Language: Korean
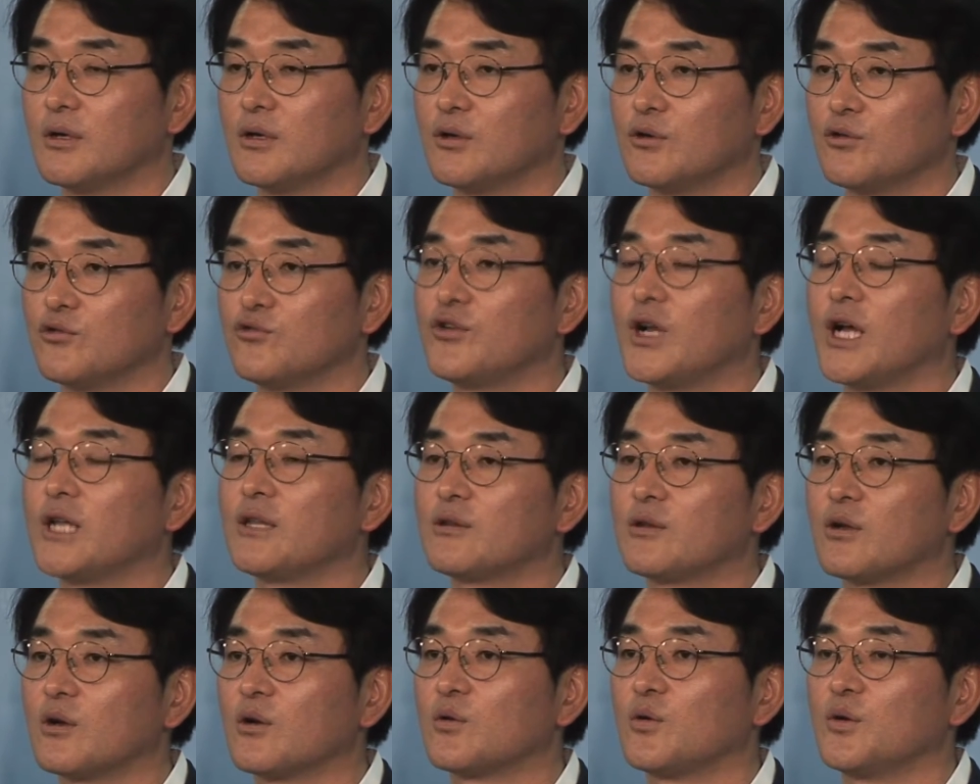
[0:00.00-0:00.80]

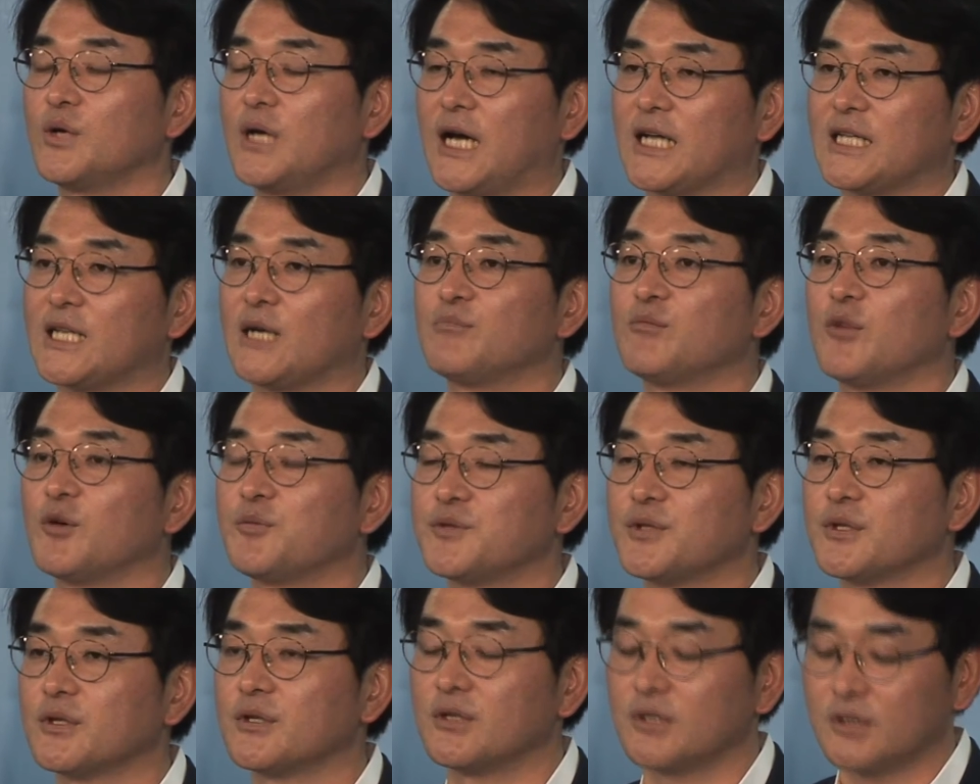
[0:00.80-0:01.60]
유난 떨고
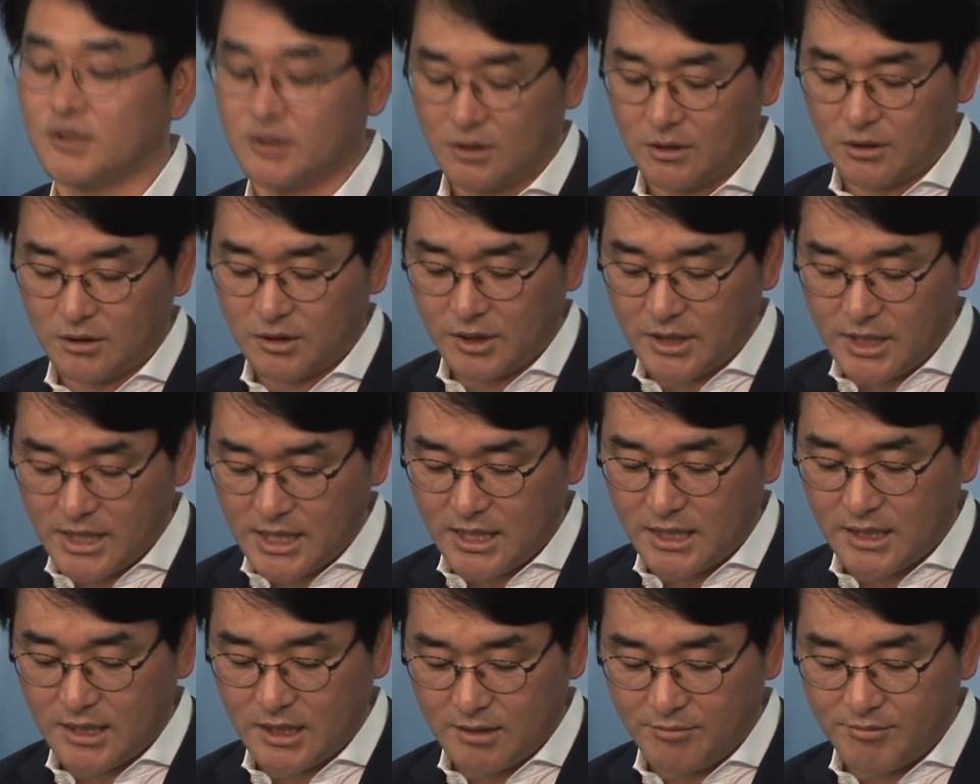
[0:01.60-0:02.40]
야단법석을
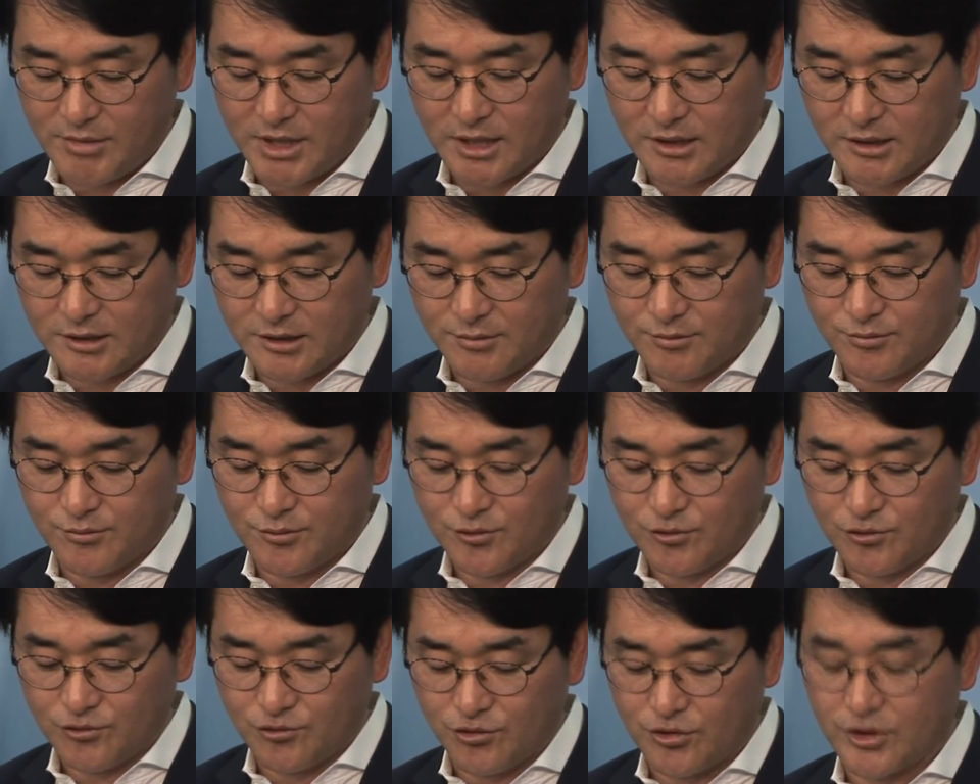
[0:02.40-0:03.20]
떨어야 할
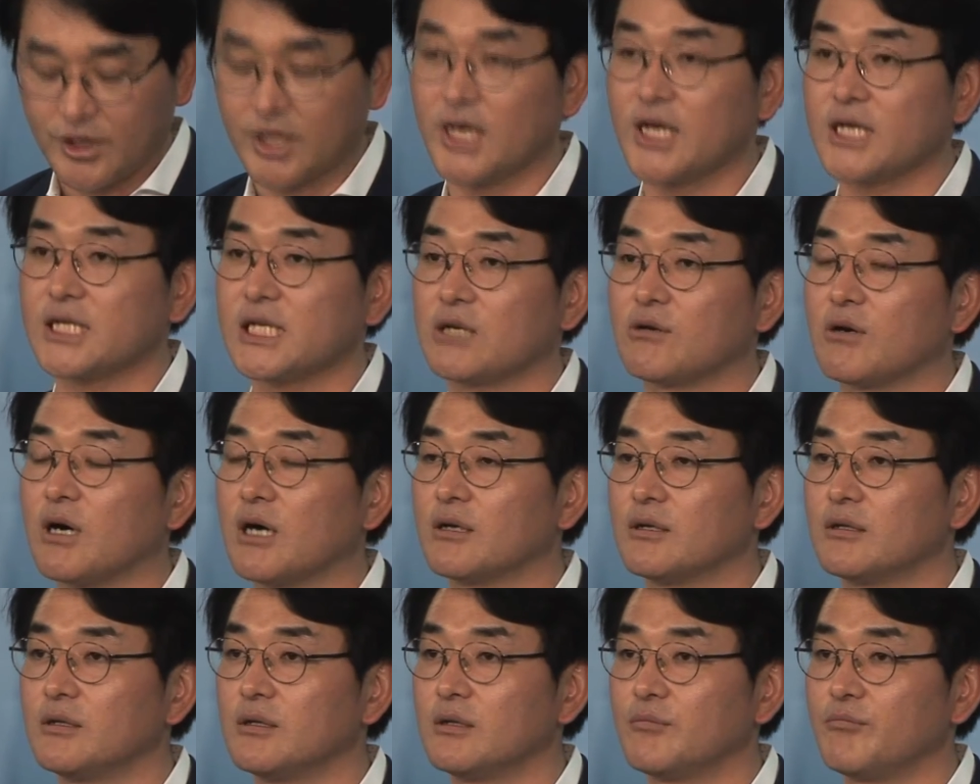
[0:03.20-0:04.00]
만큼 국회의
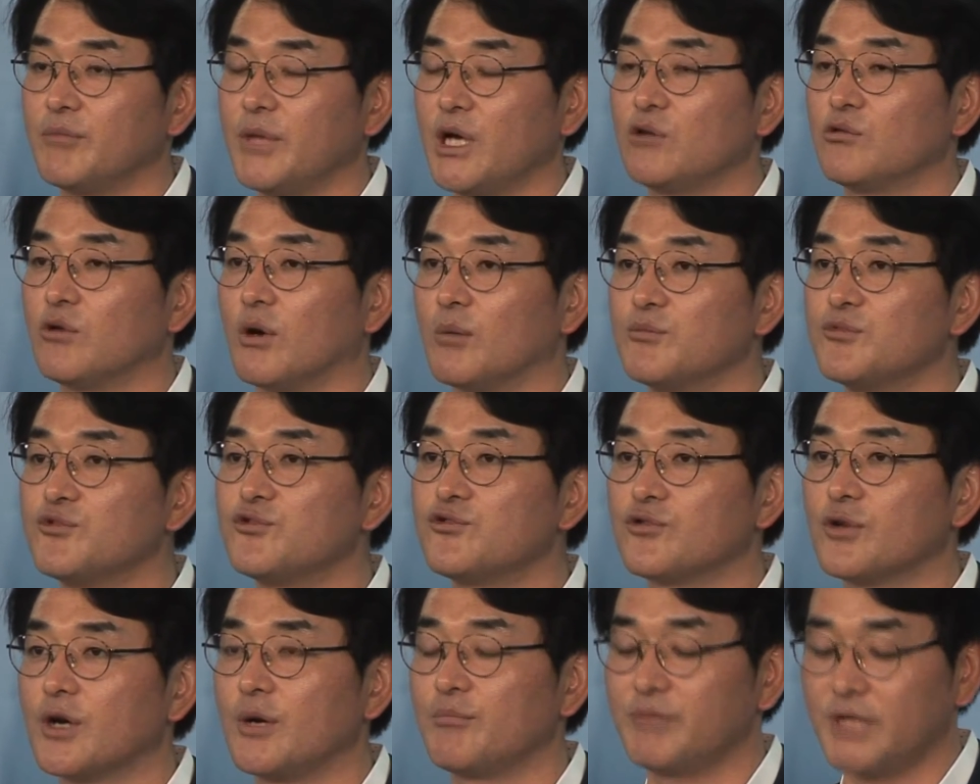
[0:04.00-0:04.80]
상황은 매우
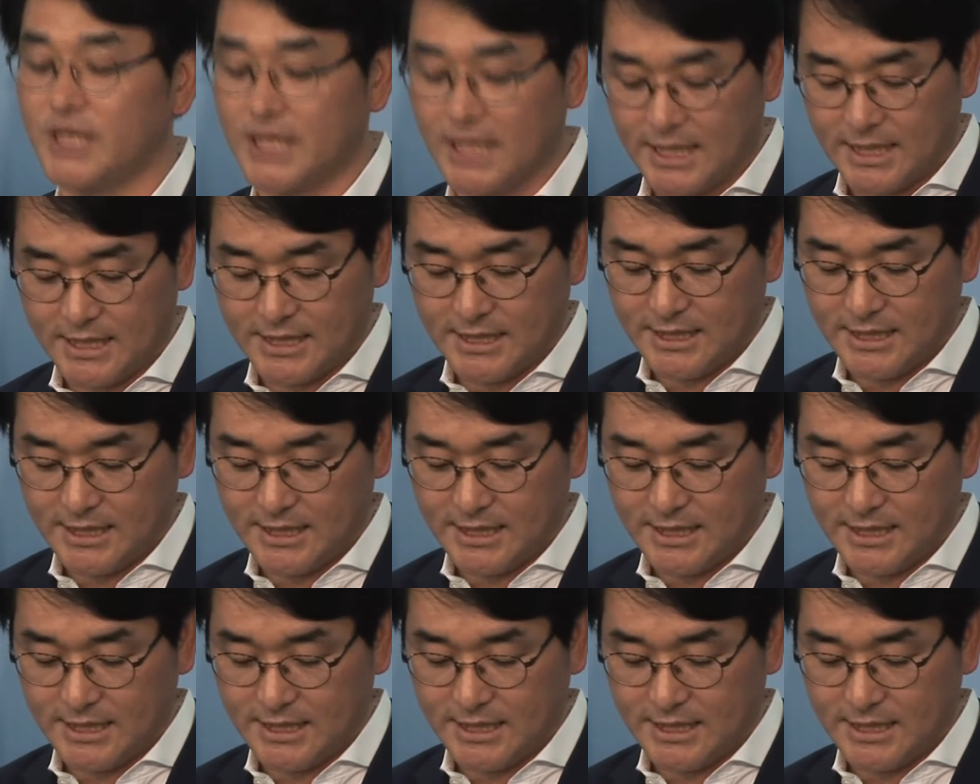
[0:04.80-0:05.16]
엄중합니다.